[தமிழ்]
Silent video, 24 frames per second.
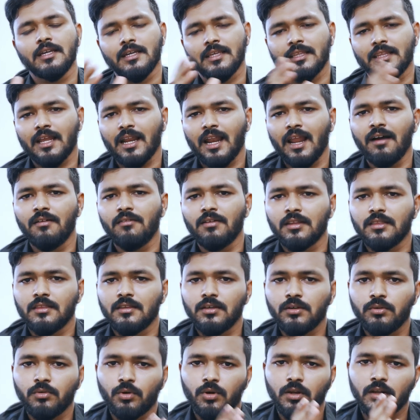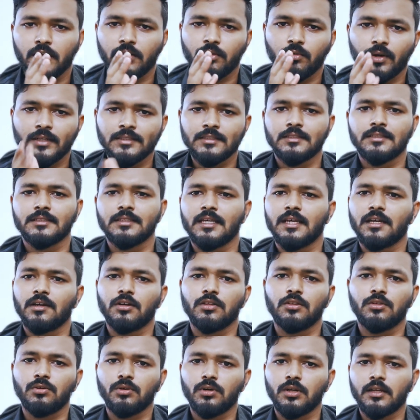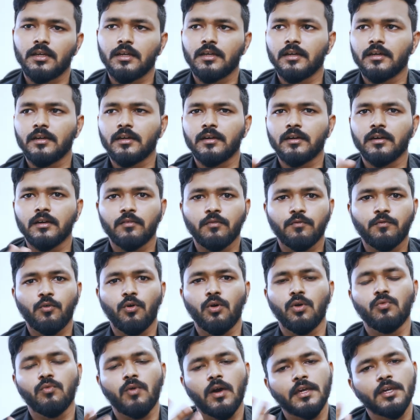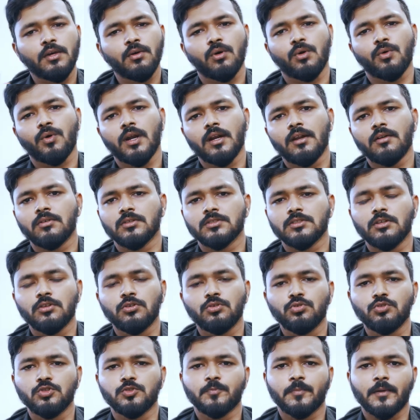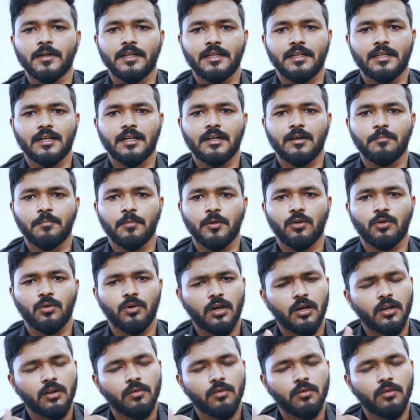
இதெல்லாம் வந்து ஒரு ஒன்ஸ் நீங்கள் வந்து ஒரு ஃபோன் வாங்கி ஒரு ஒன்றரை வருஷம் யூஸ் பண்ணிட்டக்கு அப்புறம்